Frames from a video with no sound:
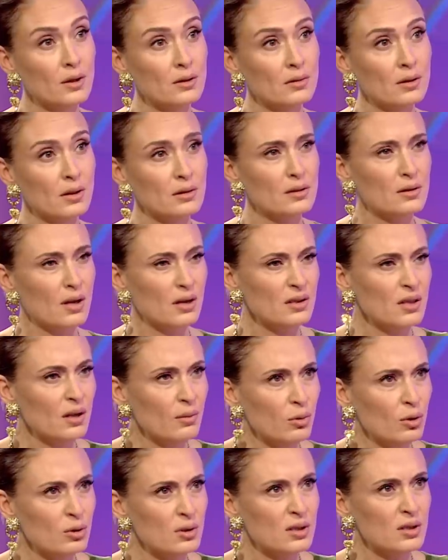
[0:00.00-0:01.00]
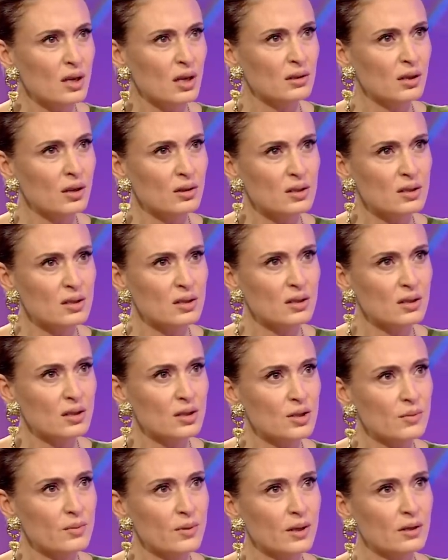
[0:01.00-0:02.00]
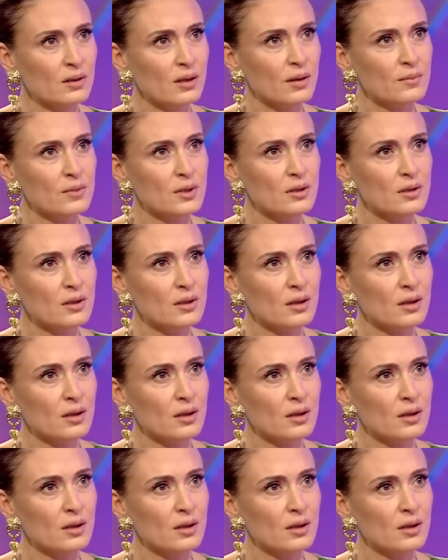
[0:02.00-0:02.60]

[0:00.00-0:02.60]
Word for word: Evet ya sen niye böyle ya, sıkıcı bir adamsın